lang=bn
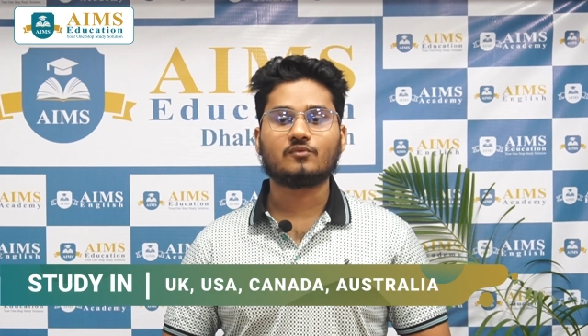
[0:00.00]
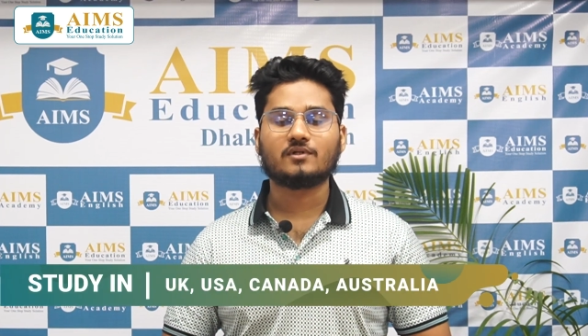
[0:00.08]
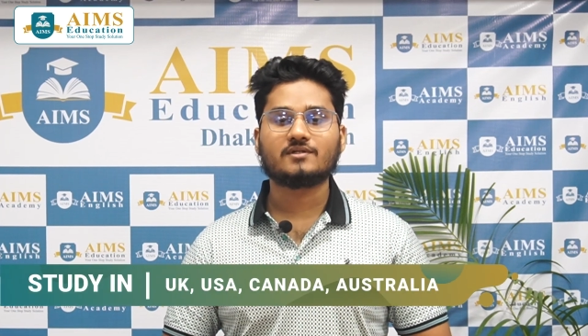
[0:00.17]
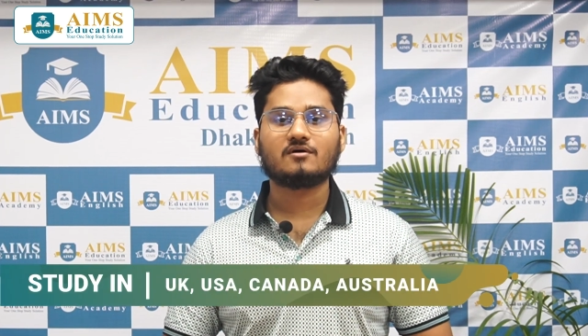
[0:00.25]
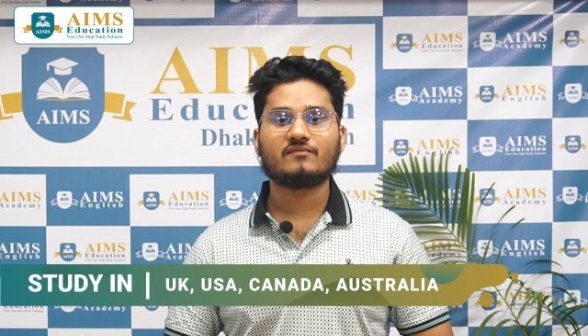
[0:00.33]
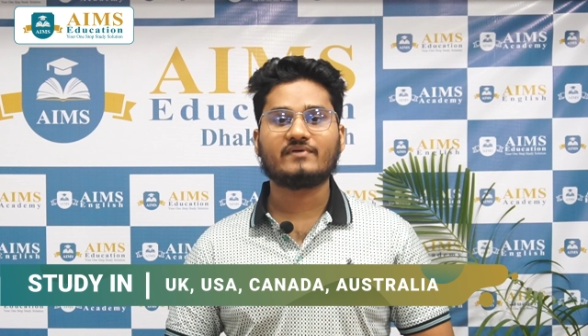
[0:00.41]

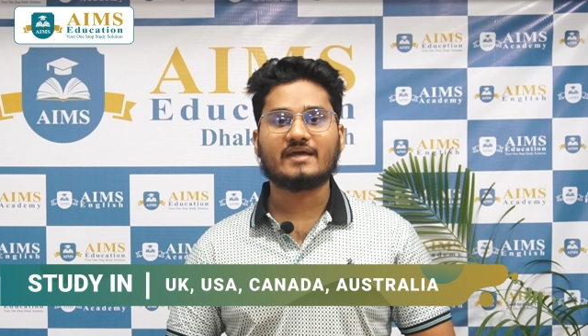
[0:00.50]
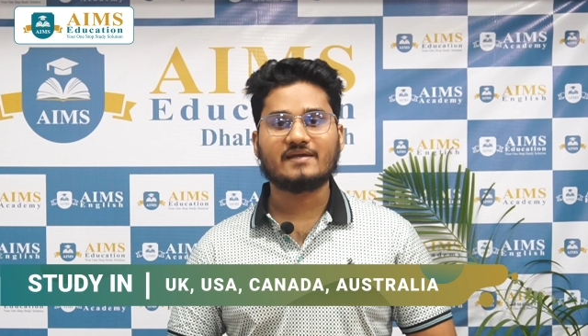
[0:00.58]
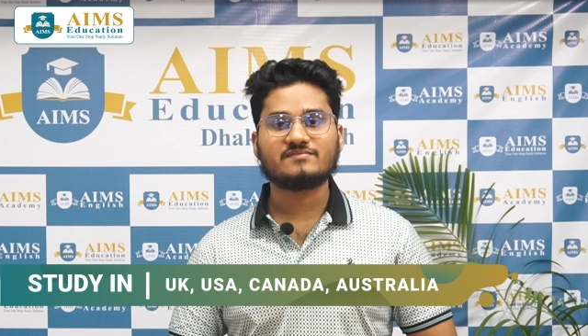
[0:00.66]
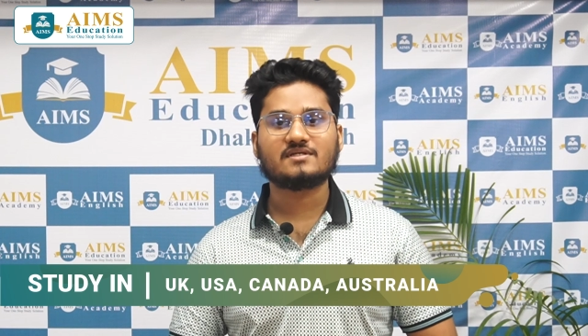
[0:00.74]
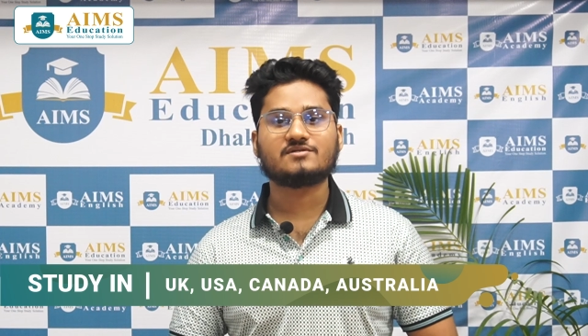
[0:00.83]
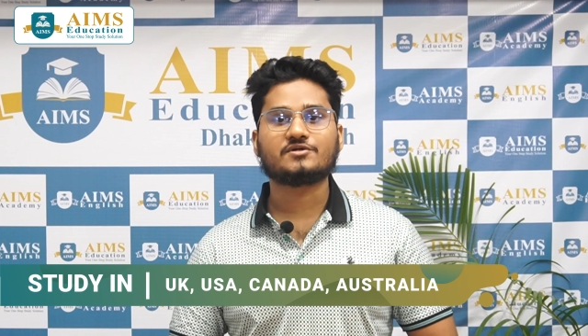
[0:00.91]
বলতে হবে
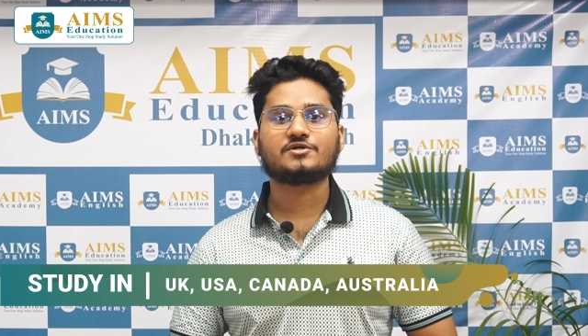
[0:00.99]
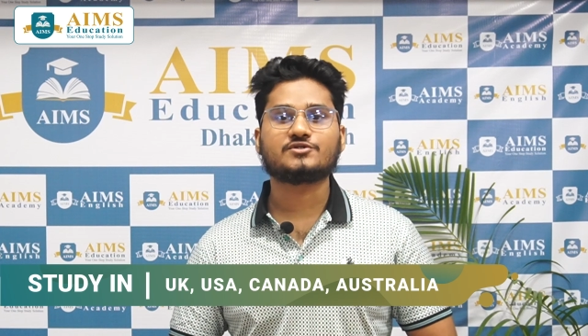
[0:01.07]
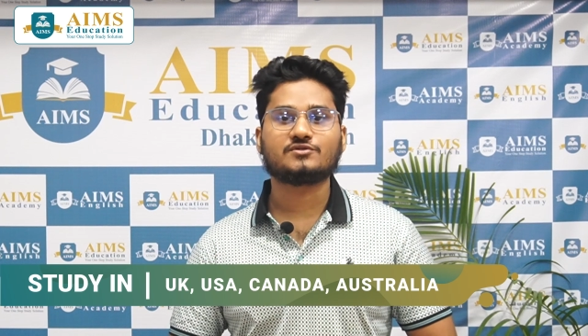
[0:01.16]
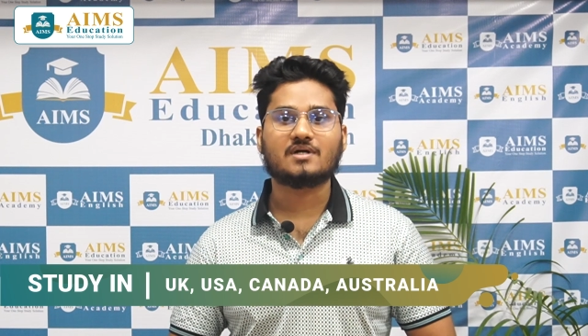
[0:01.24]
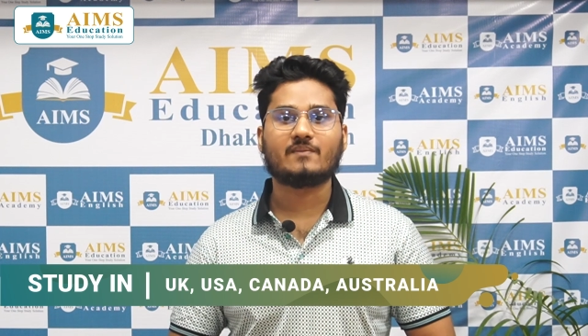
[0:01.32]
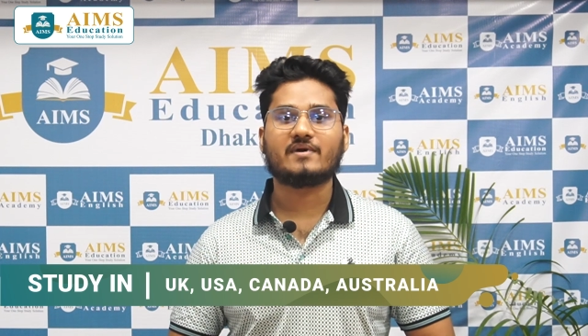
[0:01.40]
এইমস
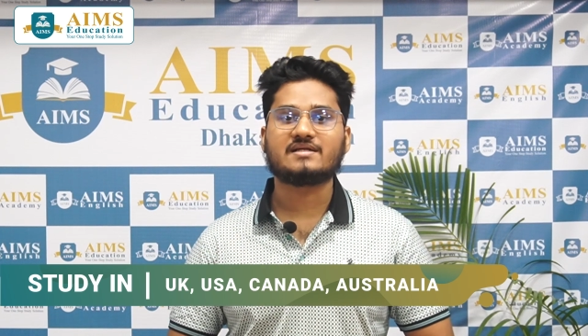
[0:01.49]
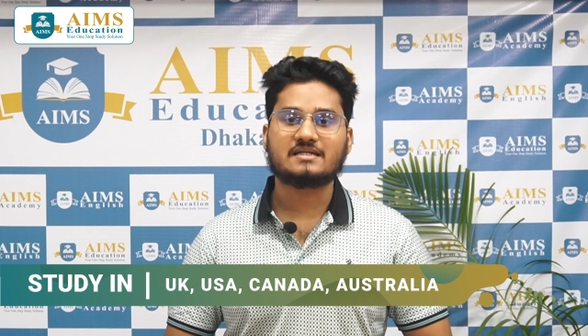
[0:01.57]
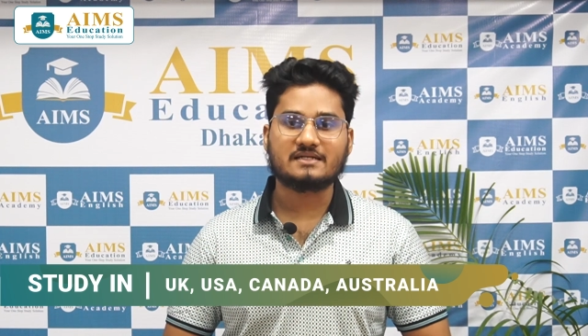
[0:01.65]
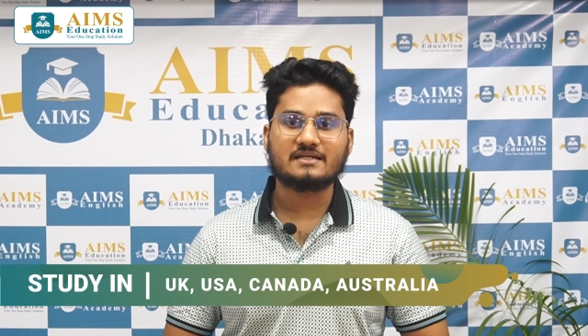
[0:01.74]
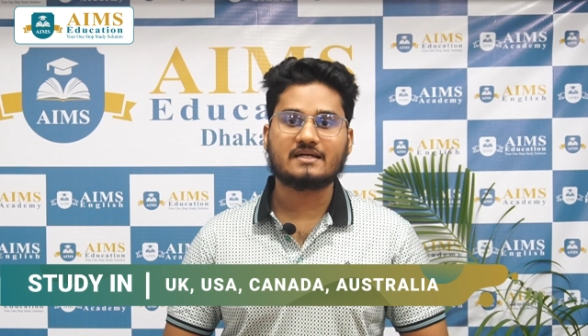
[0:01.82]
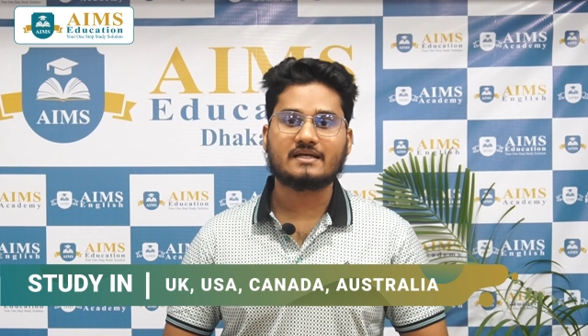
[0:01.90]
এডুকেশন আমার এই
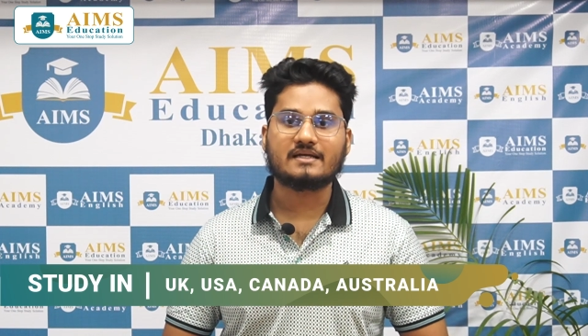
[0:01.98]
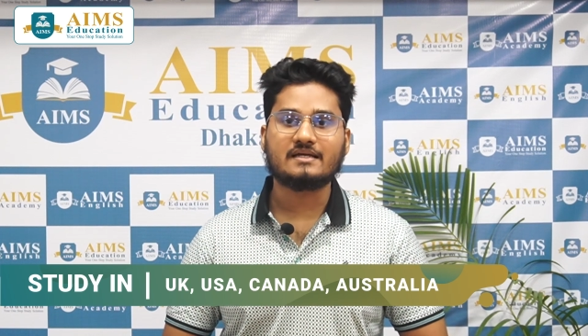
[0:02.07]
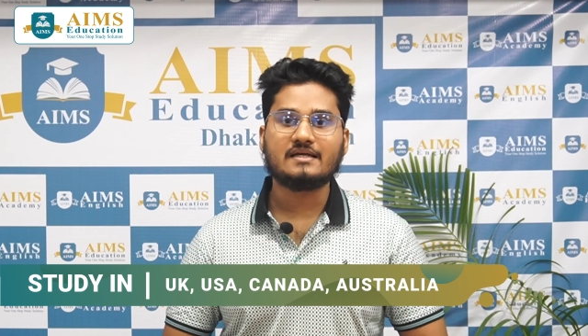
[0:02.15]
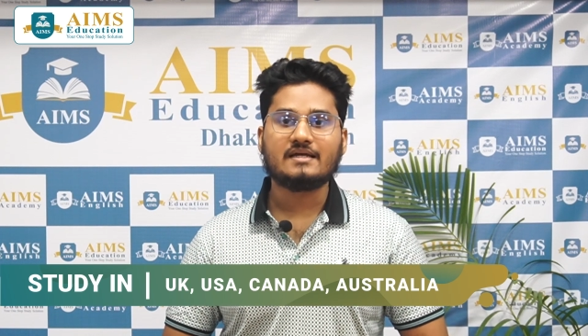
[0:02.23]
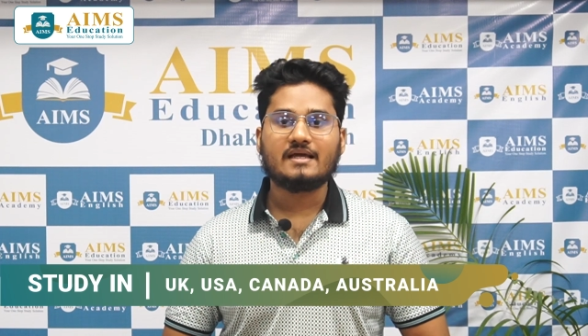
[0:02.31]
জার্নিটাকে